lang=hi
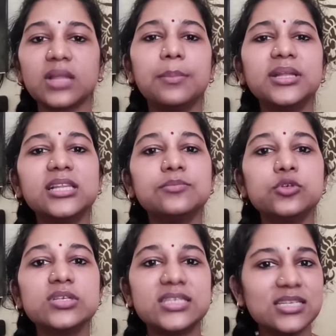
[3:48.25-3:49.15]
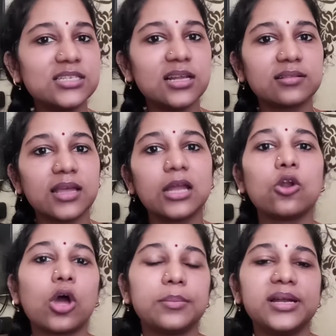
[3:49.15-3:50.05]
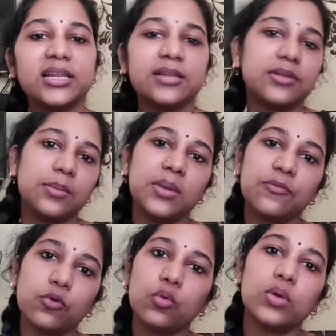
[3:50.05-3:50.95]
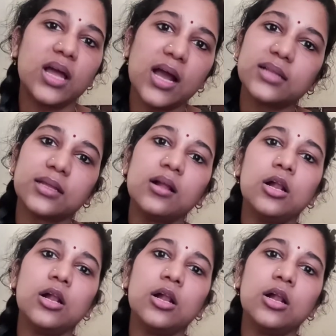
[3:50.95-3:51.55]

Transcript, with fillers: मतलब जो स्टिच लगता है नॉर्मल डिलीवरी में वो लगा था